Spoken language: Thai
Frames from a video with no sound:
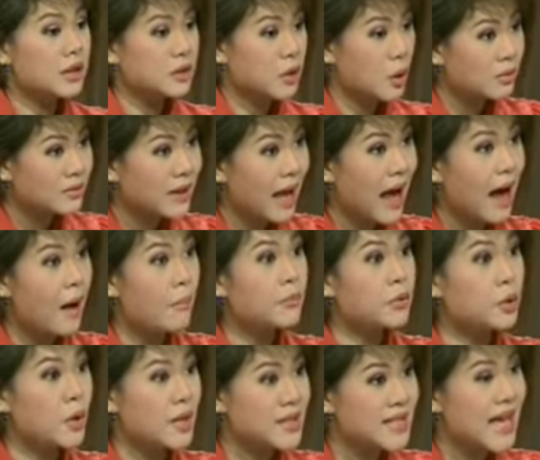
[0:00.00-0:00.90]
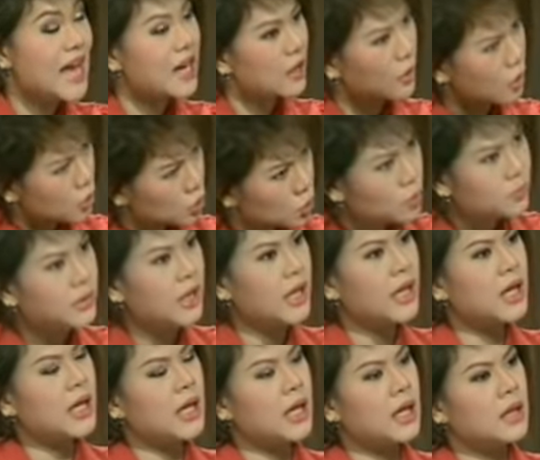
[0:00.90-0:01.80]
ต้องทำด้วยใจแล้วก็ทุ่มเท
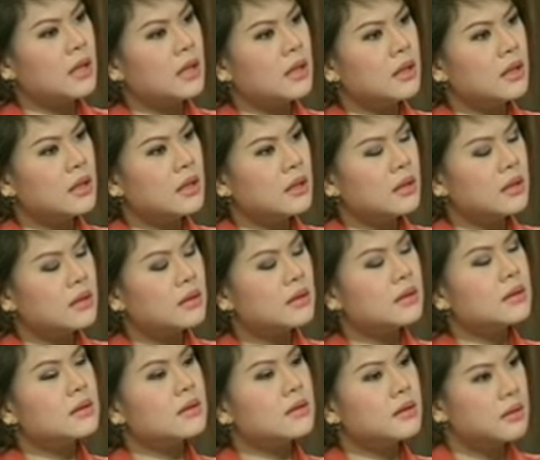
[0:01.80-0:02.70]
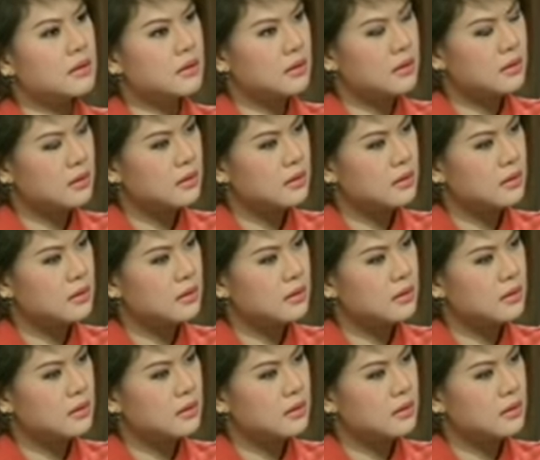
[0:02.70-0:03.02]
แค่นี้เอง เออใจ